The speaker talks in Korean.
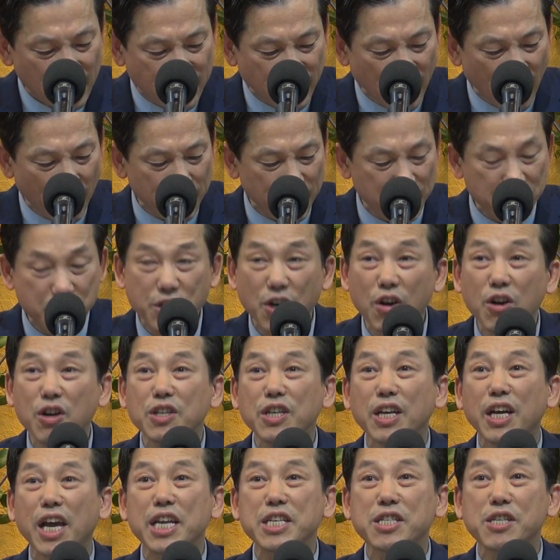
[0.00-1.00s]
그리하면
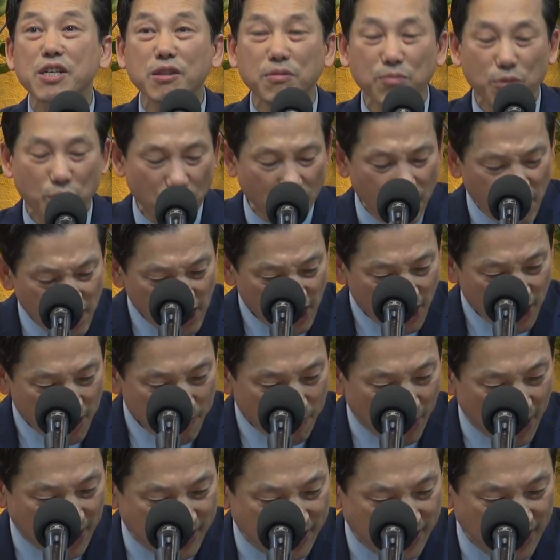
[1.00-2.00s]
성령의
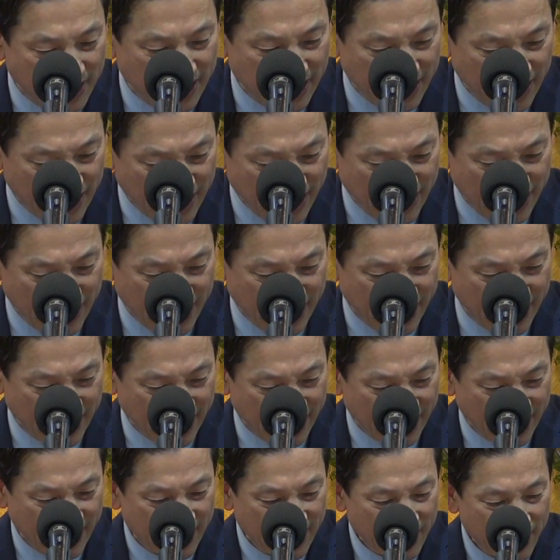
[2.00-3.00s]
선물을
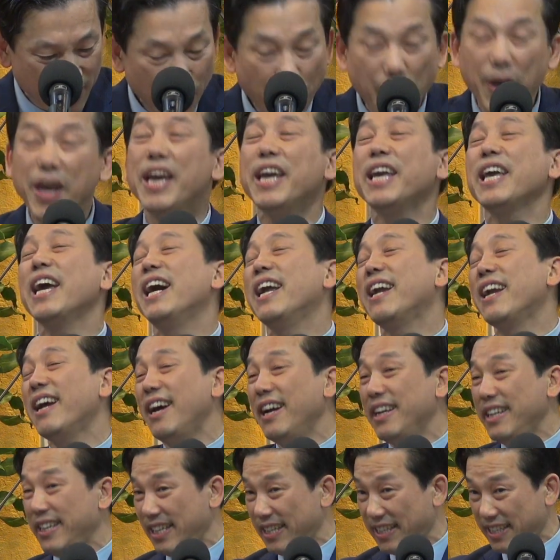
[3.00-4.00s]
받으리니
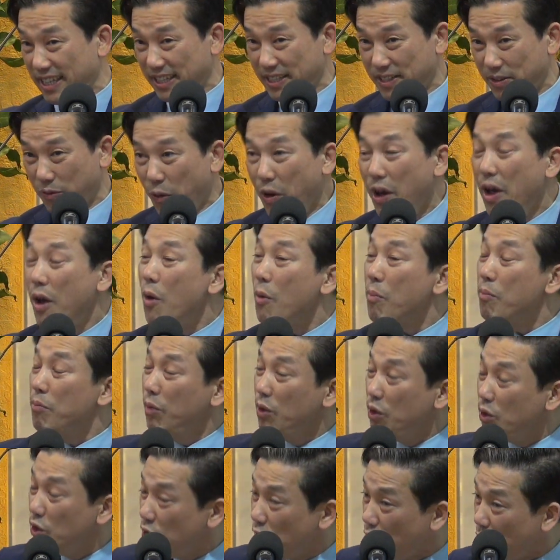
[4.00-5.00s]
회개하라. 이렇게 돼. 왜?
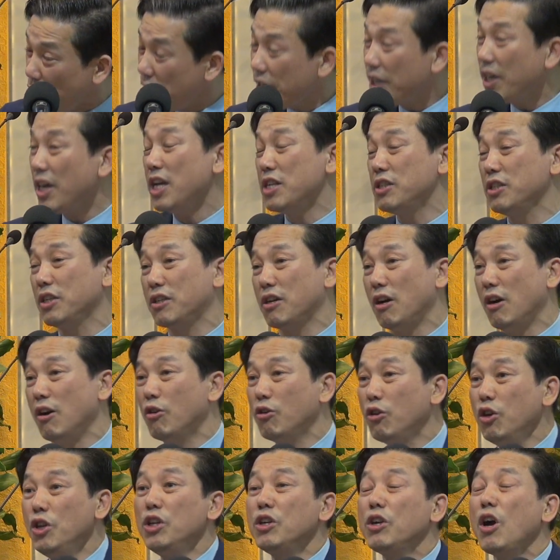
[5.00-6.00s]
늘 회개하니까.
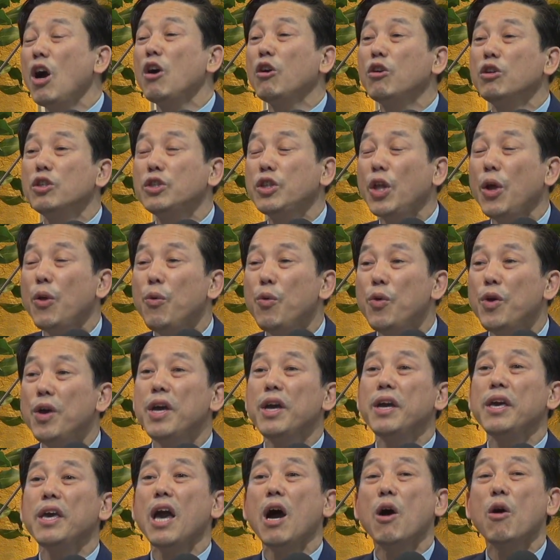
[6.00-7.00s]
그러니까 그때
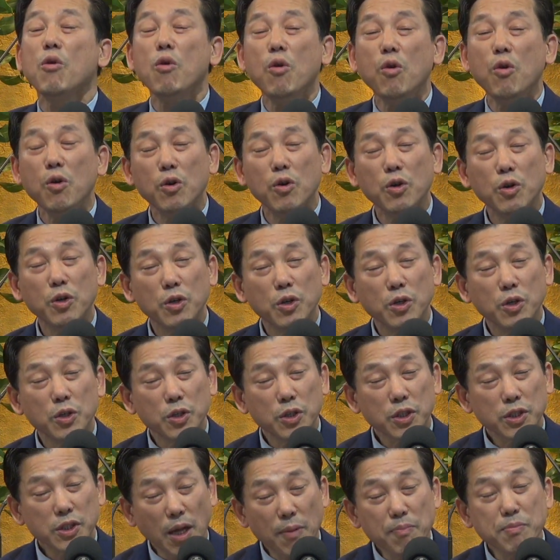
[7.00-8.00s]
회개하고
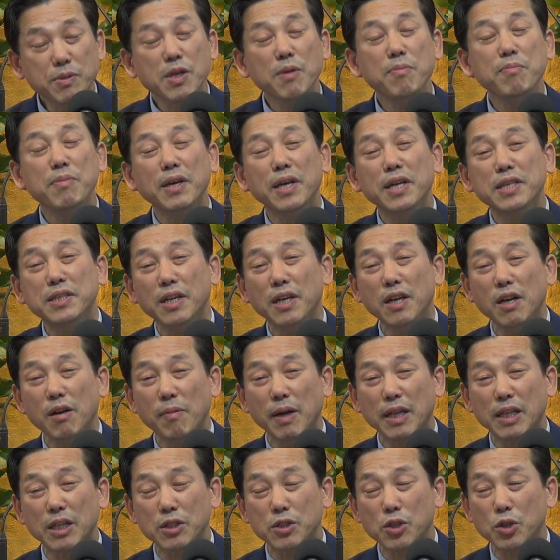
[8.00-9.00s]
3,000명이 세례를
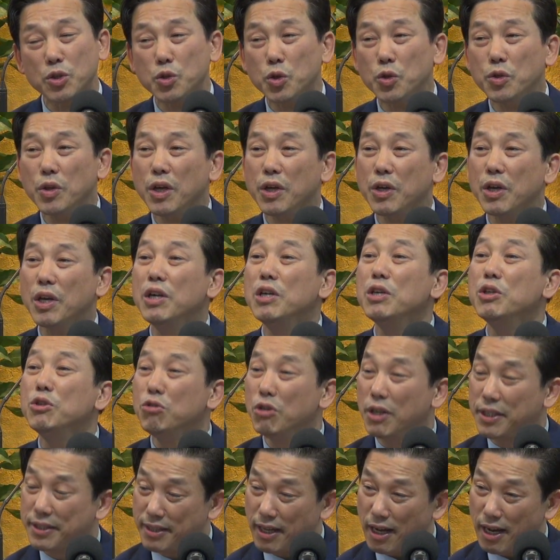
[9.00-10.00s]
받아서 초대교회를
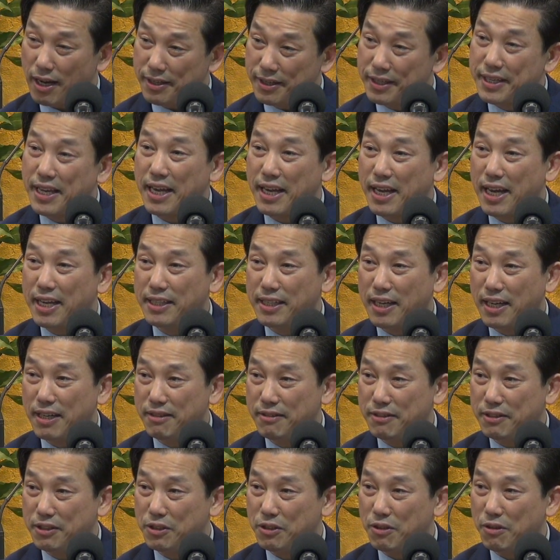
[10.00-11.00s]
이루었다. 이렇게
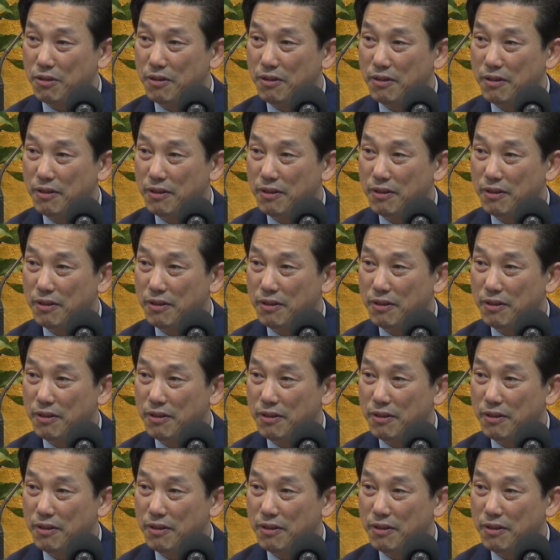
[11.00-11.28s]
얘기한다는 거죠.